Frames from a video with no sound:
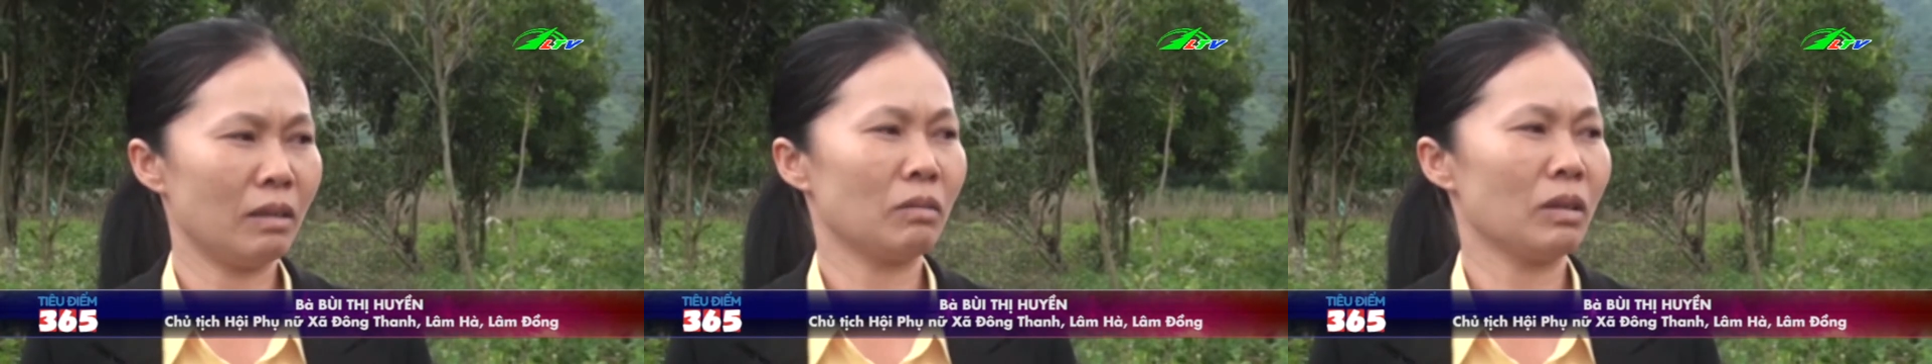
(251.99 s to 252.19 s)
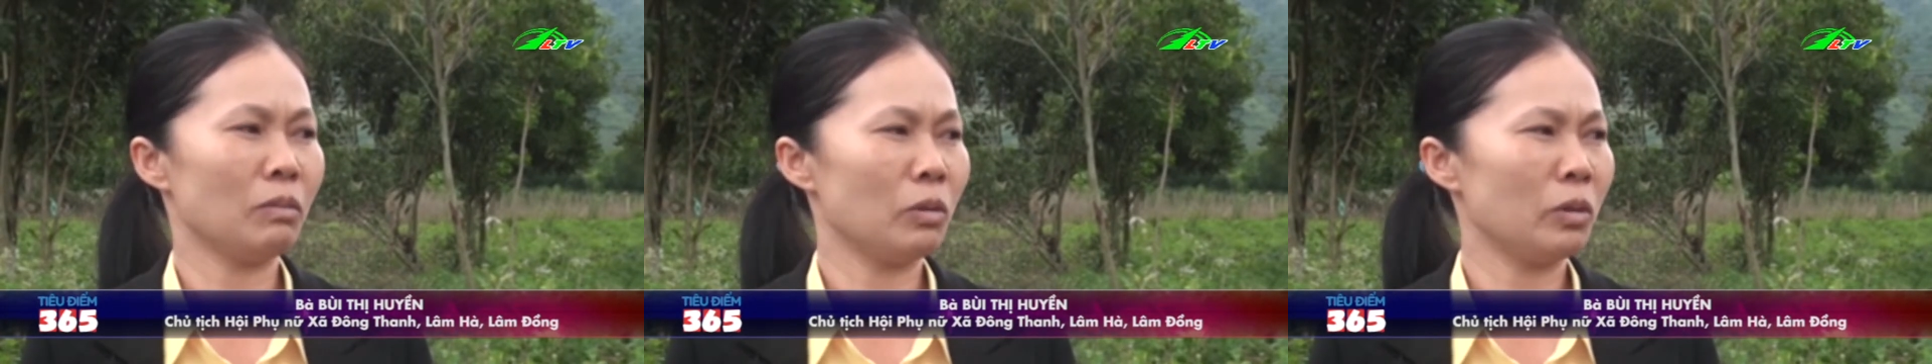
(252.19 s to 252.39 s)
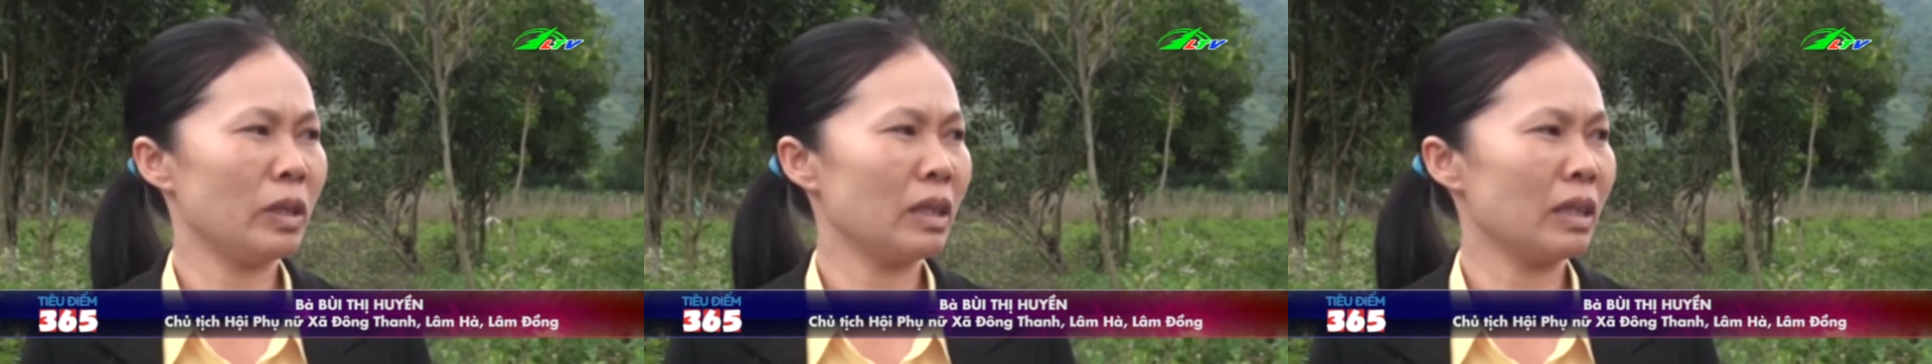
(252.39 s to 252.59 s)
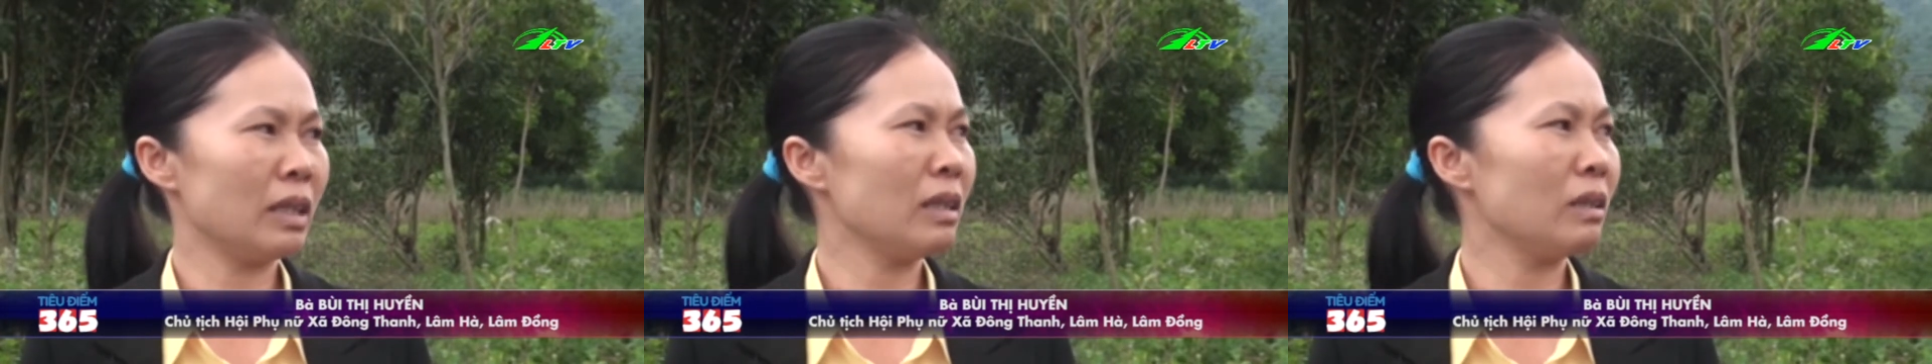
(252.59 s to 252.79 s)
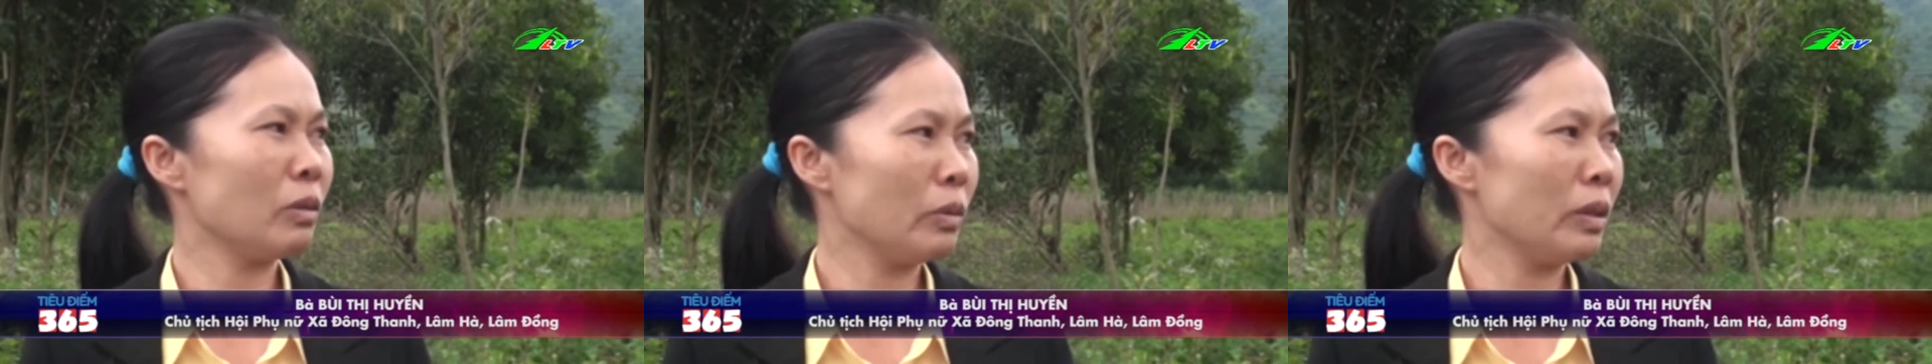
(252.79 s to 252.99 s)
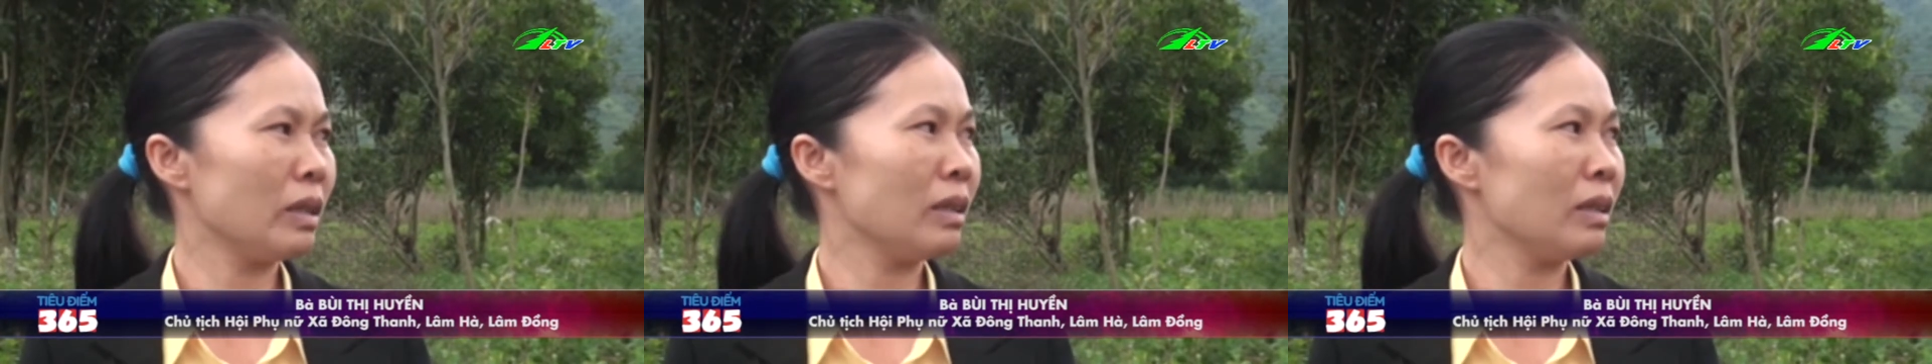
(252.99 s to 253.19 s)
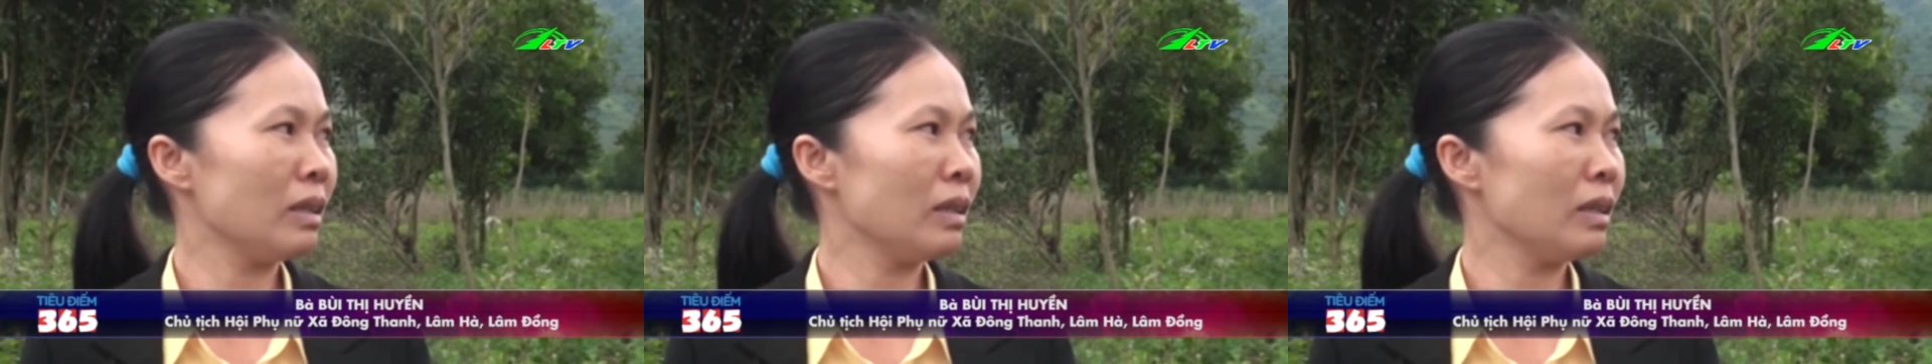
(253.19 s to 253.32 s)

rộng cái mô hình cây đương quy.